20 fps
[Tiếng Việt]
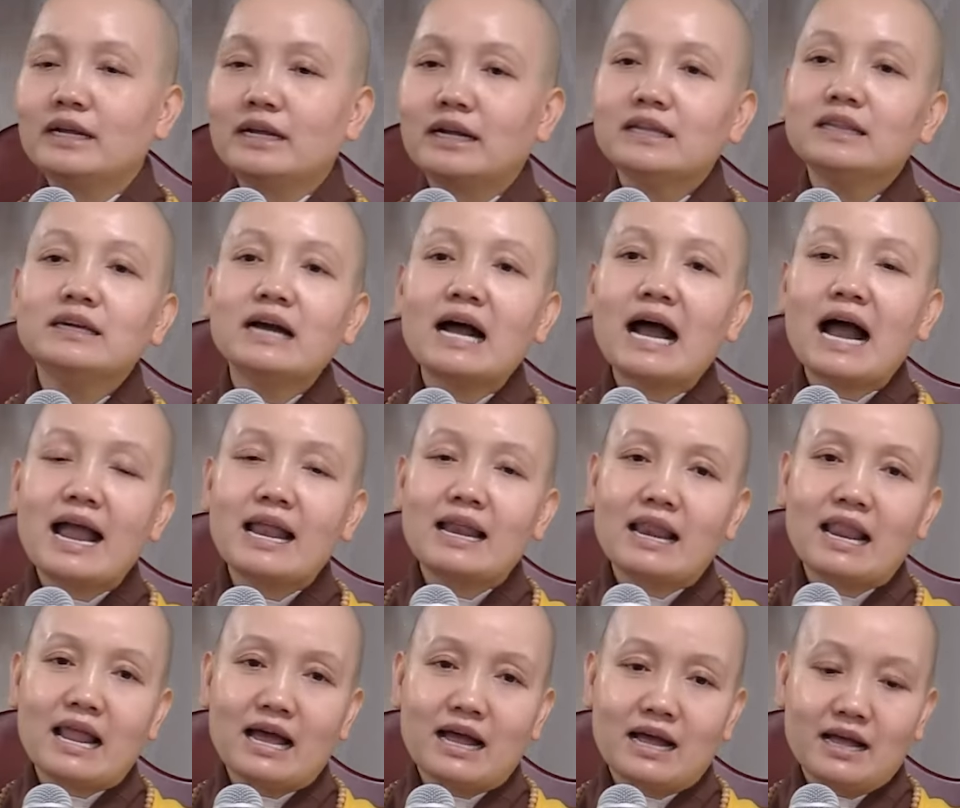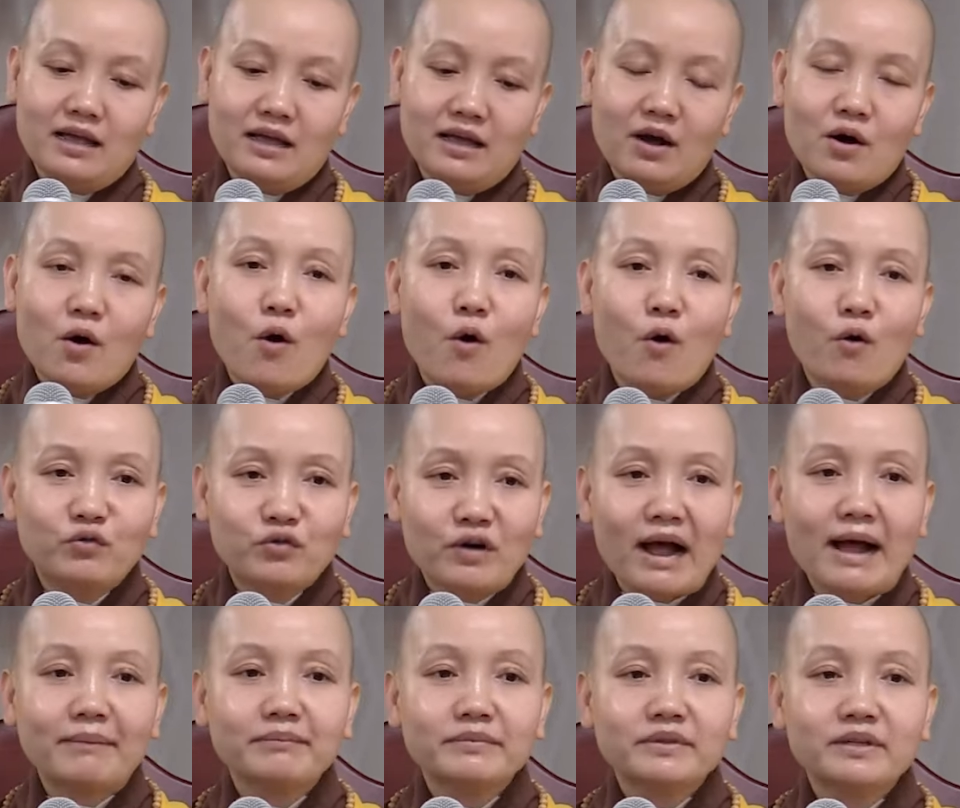Cái thứ hai là hộ
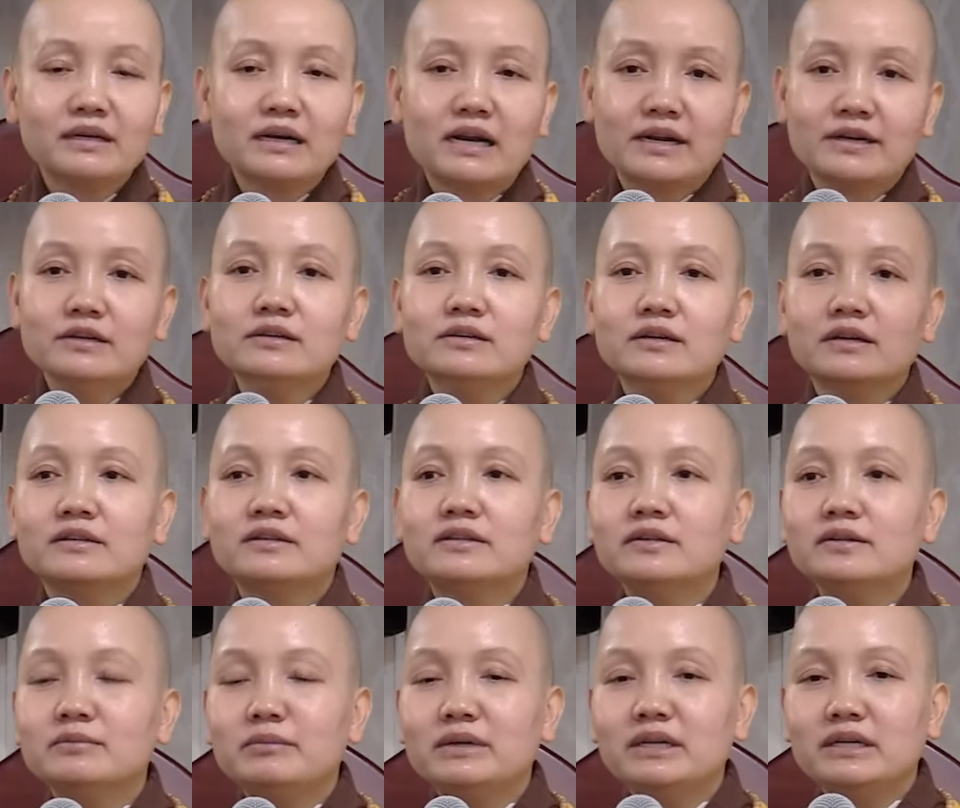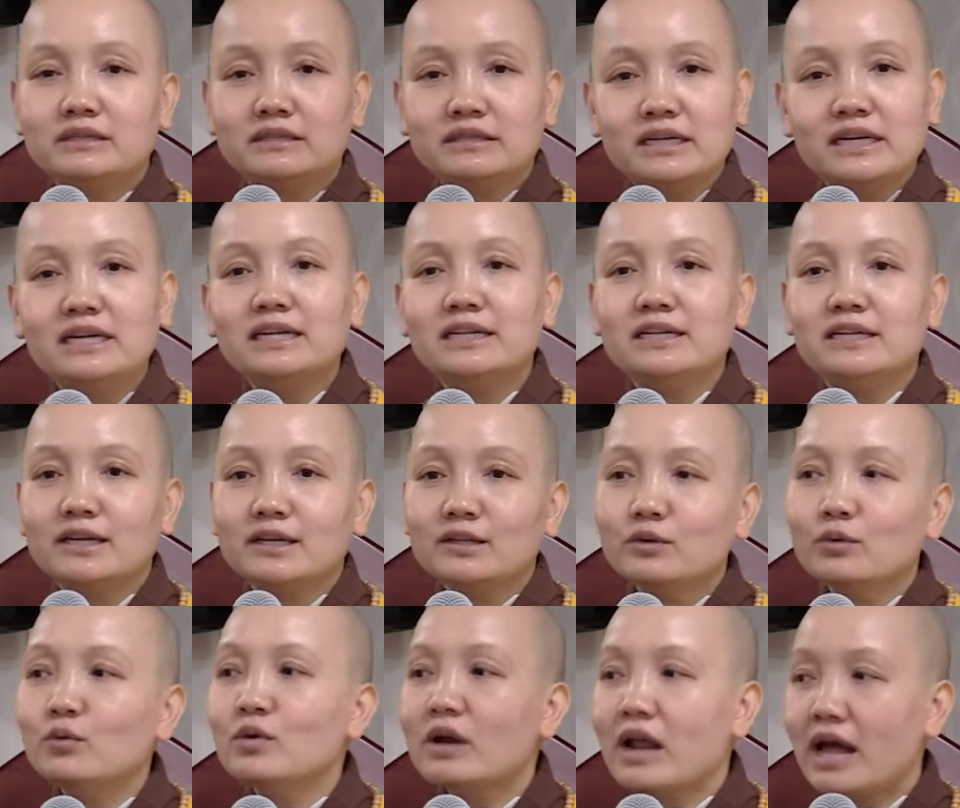pháp, tức là được chư, mình trì cái
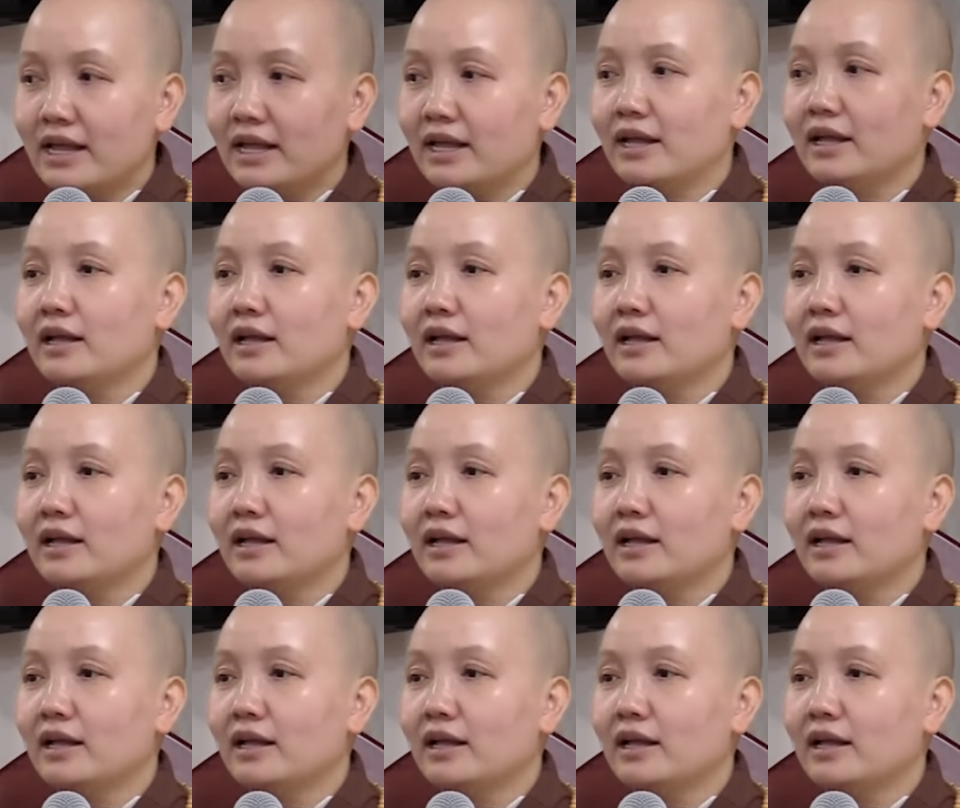chú này,